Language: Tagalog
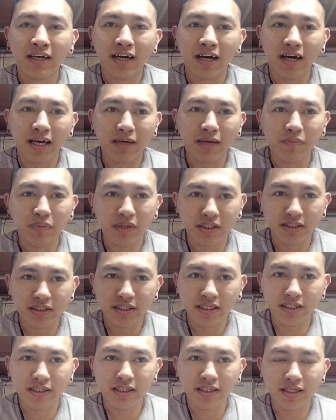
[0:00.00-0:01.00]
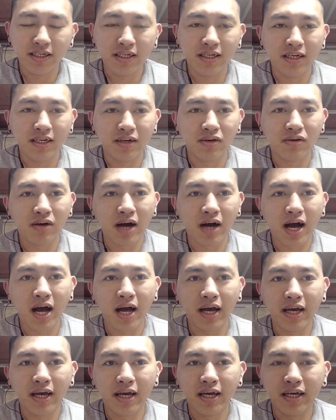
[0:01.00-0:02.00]
Uh, A, B, C, D, E, O,
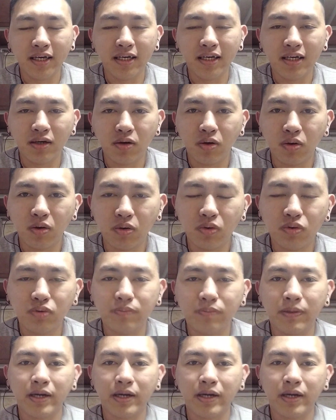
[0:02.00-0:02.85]
A, E, I, O, U.